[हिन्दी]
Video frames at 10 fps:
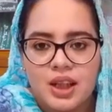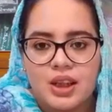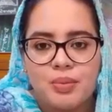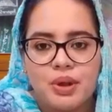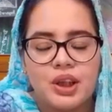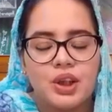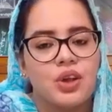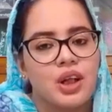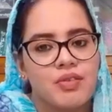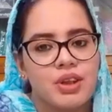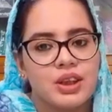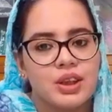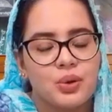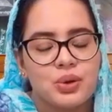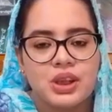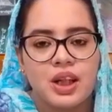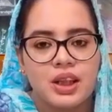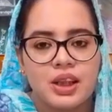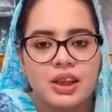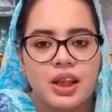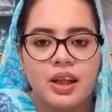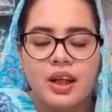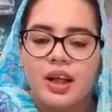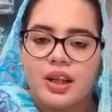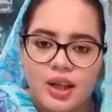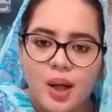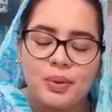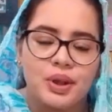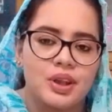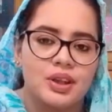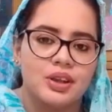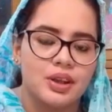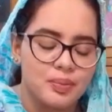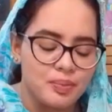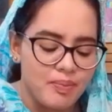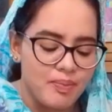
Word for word: तालीम के लिए और ख़वान के रोज़गार के लिए काम कर रही हैं